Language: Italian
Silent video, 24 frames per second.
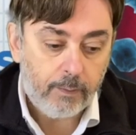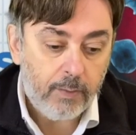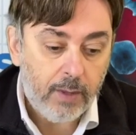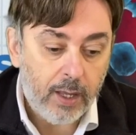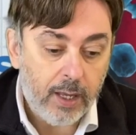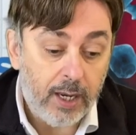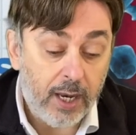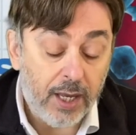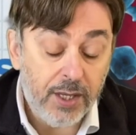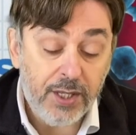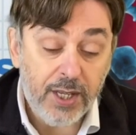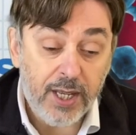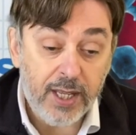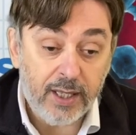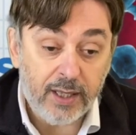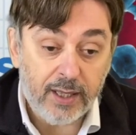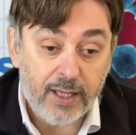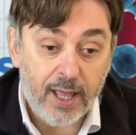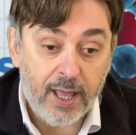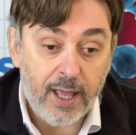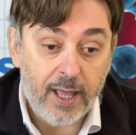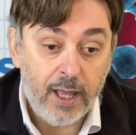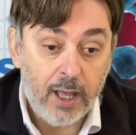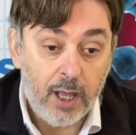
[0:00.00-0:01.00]
La
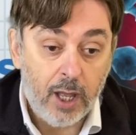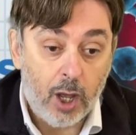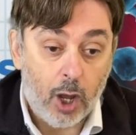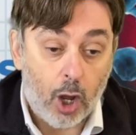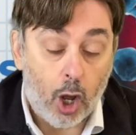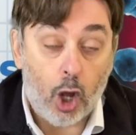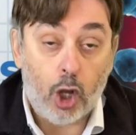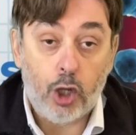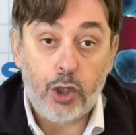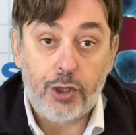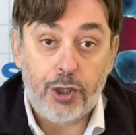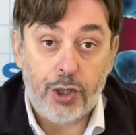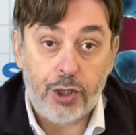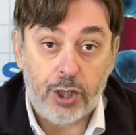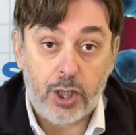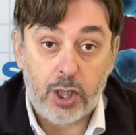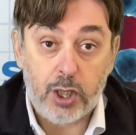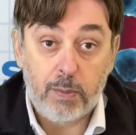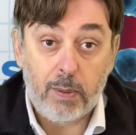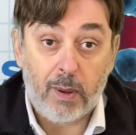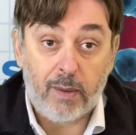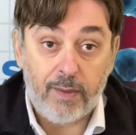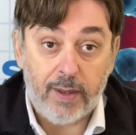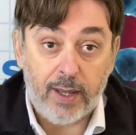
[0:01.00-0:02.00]
gente oggi si
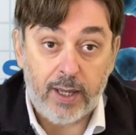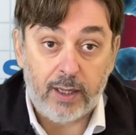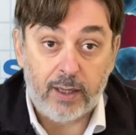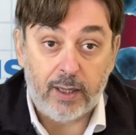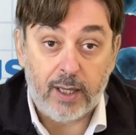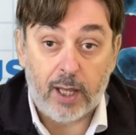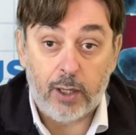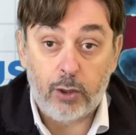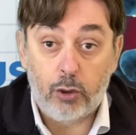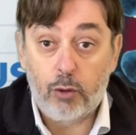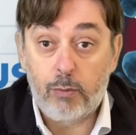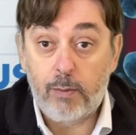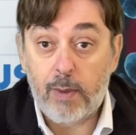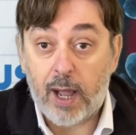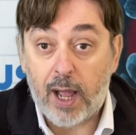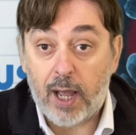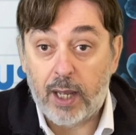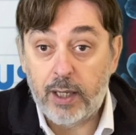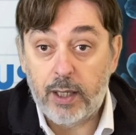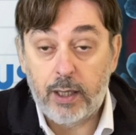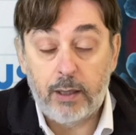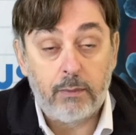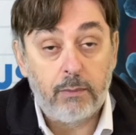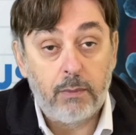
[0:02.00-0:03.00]
spaventa,
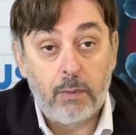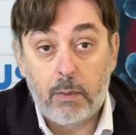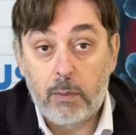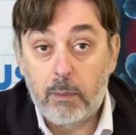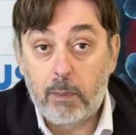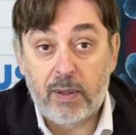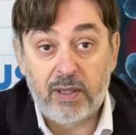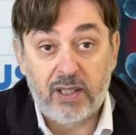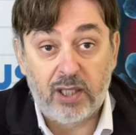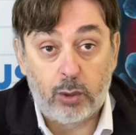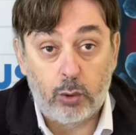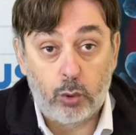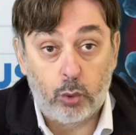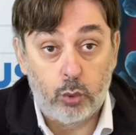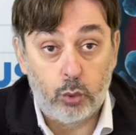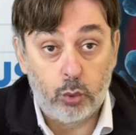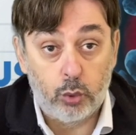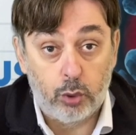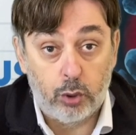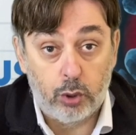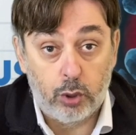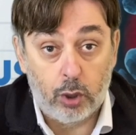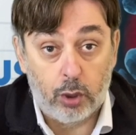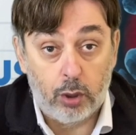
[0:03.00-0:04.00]
domani passato
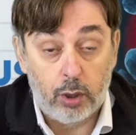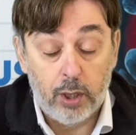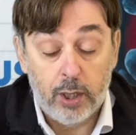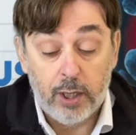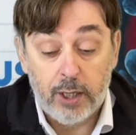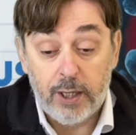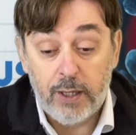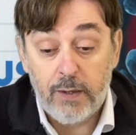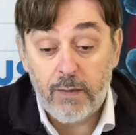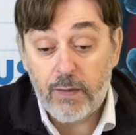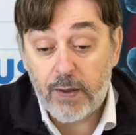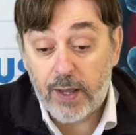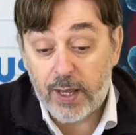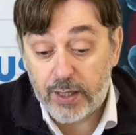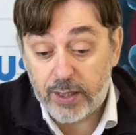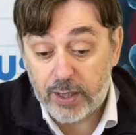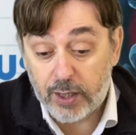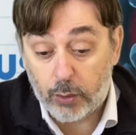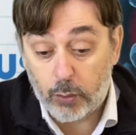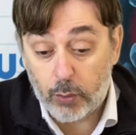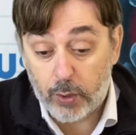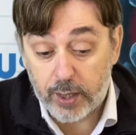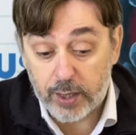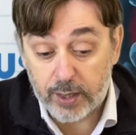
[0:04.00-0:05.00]
tutto. Invece
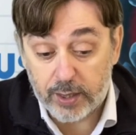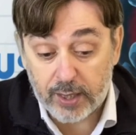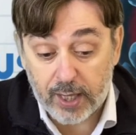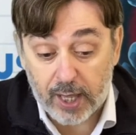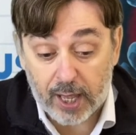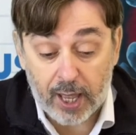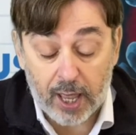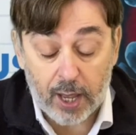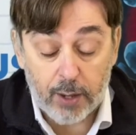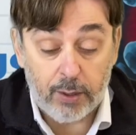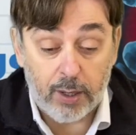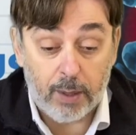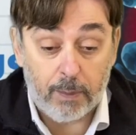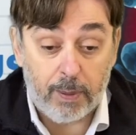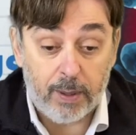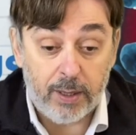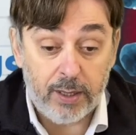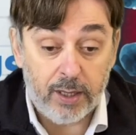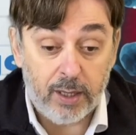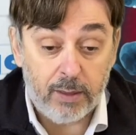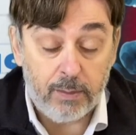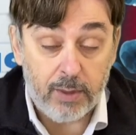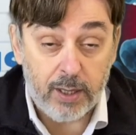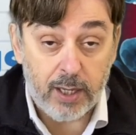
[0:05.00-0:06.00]
questa è una
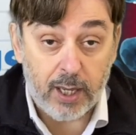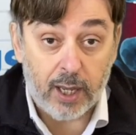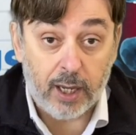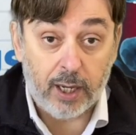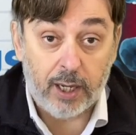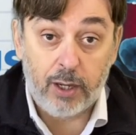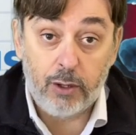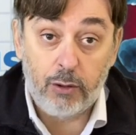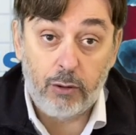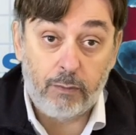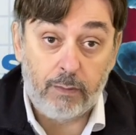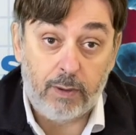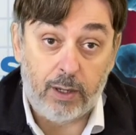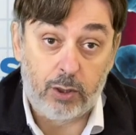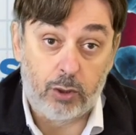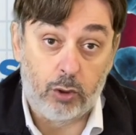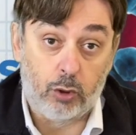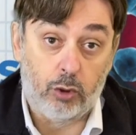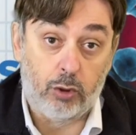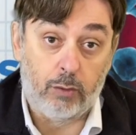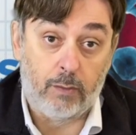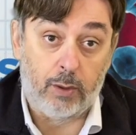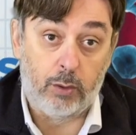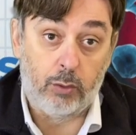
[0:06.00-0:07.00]
pandemia che non va
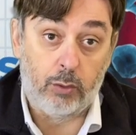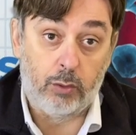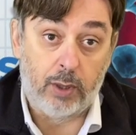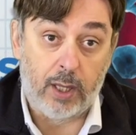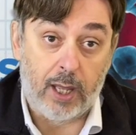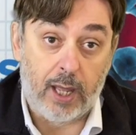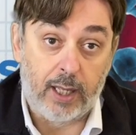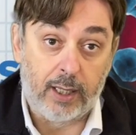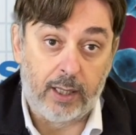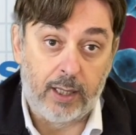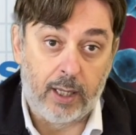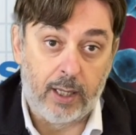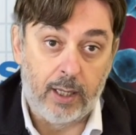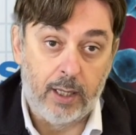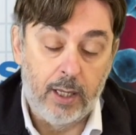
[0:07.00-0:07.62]
sottovalutata,